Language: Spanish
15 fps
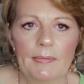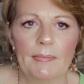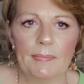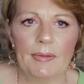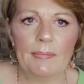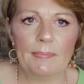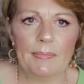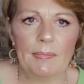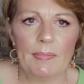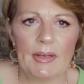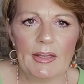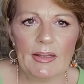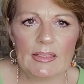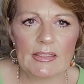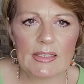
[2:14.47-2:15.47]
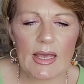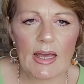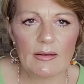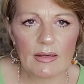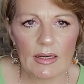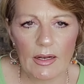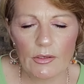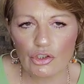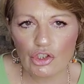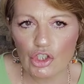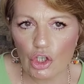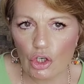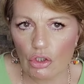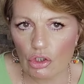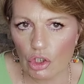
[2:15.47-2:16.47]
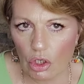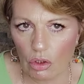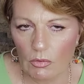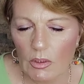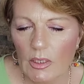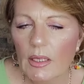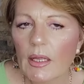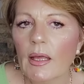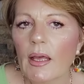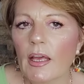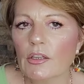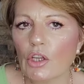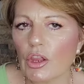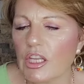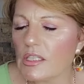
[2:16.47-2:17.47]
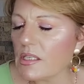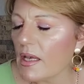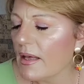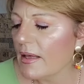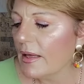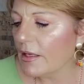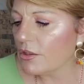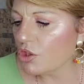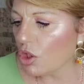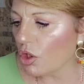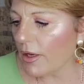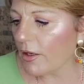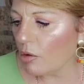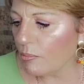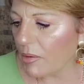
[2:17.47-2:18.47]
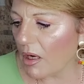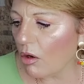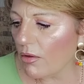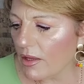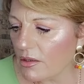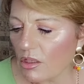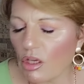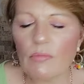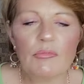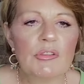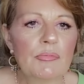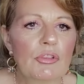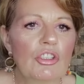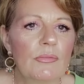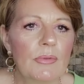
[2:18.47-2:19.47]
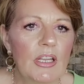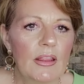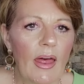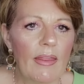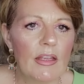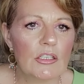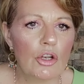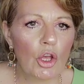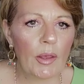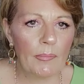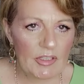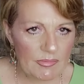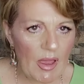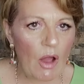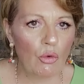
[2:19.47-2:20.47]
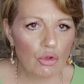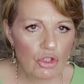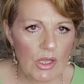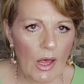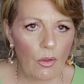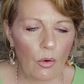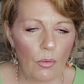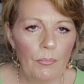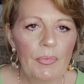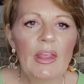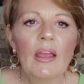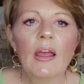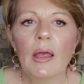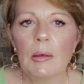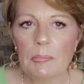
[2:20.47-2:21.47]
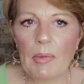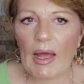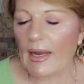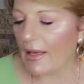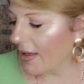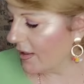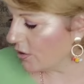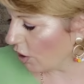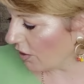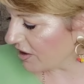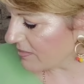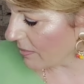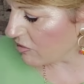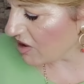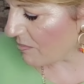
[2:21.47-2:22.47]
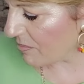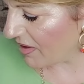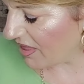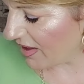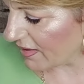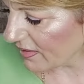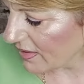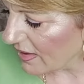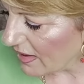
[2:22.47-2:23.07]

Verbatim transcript: bienvenida sea. Claro, yo no. Entonces, yo he comprado dentro de mis posibilidades lo que más me ha gustado. Vale, entonces vamos a empezar.